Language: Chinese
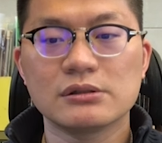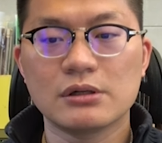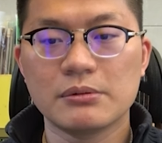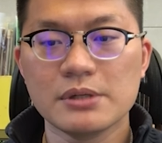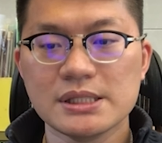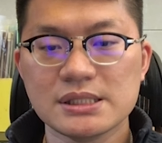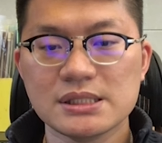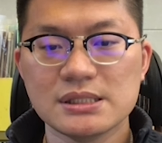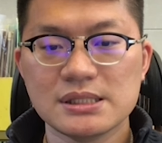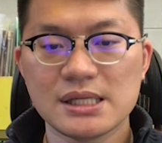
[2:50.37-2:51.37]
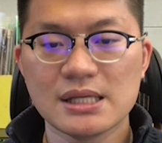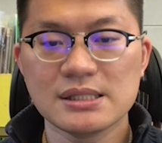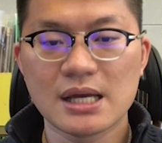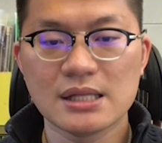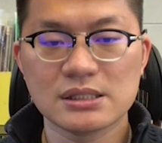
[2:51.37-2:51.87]
我们会事
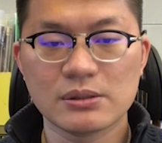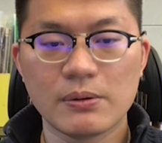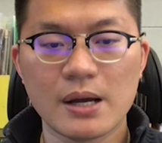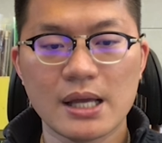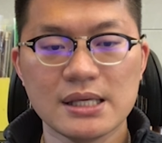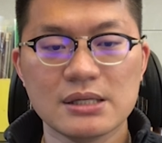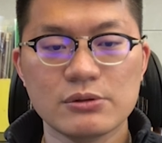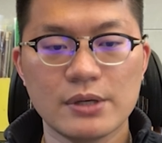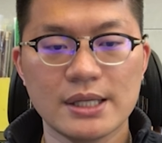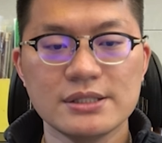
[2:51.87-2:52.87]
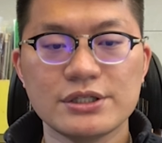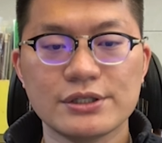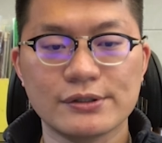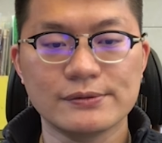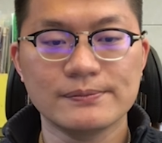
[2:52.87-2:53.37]
先这样子画一个圆
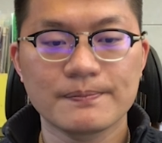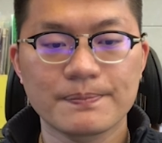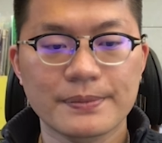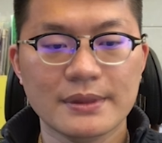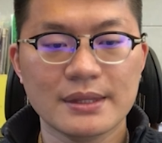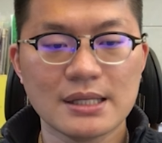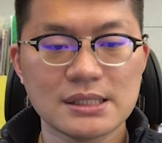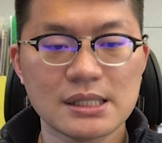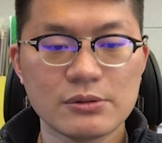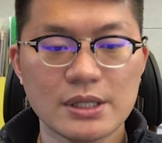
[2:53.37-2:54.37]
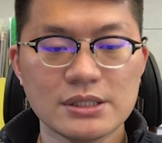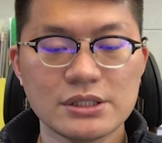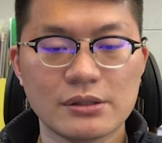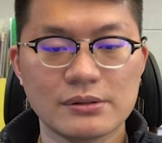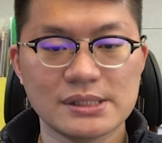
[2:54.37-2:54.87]
球。那这个
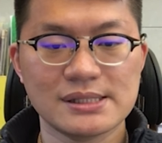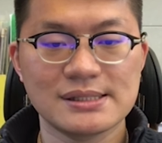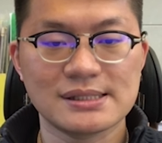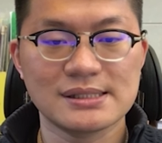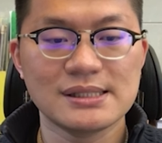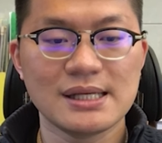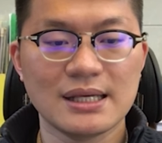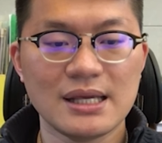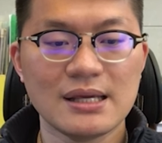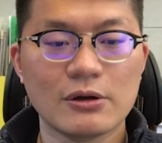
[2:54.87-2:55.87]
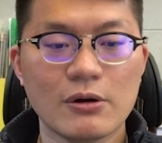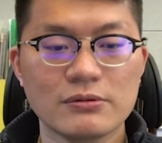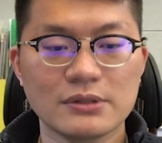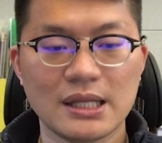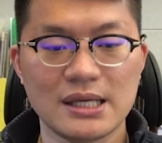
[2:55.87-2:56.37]
圆球是直径一
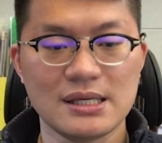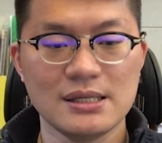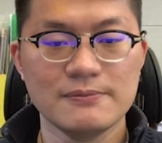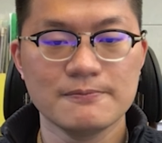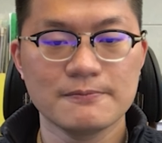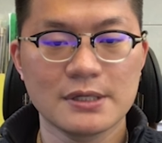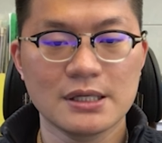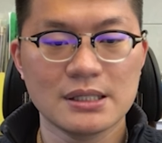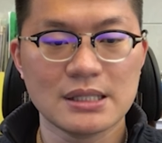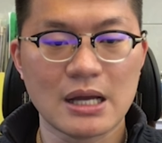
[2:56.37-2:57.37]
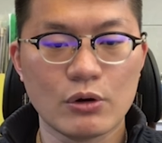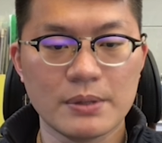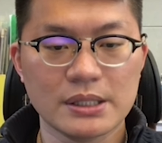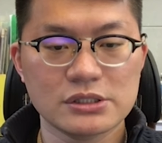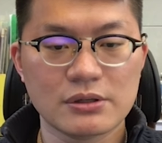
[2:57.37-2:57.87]
公里，那
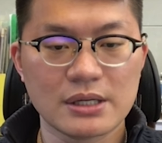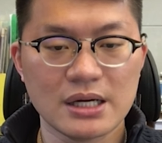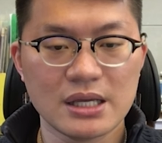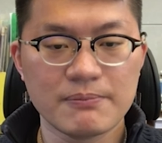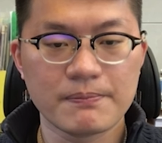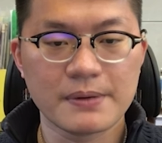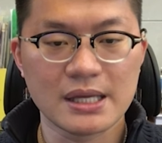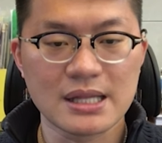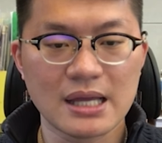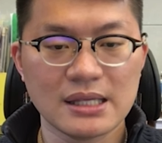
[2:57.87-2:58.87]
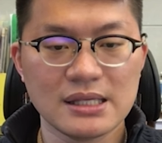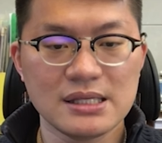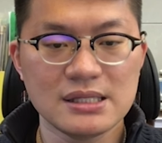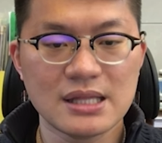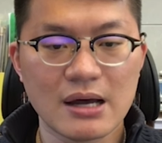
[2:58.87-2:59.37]
我们就可以给它
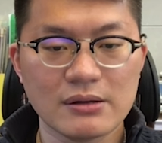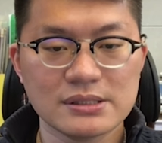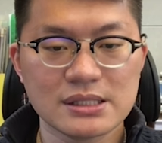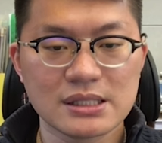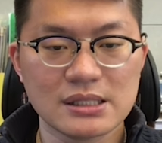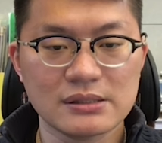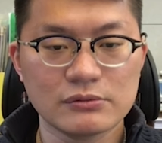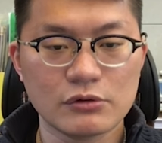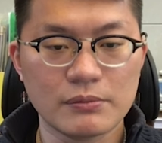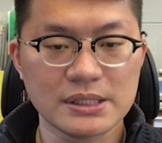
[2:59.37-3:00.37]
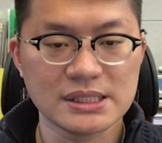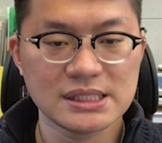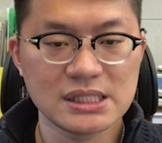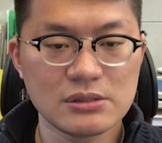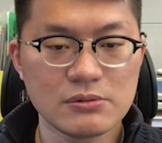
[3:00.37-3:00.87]
移到这个我们
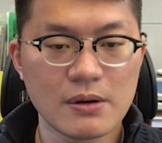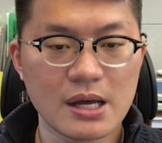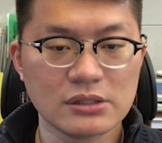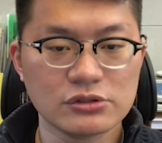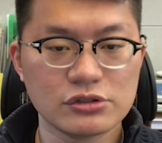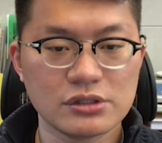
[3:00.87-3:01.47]
希望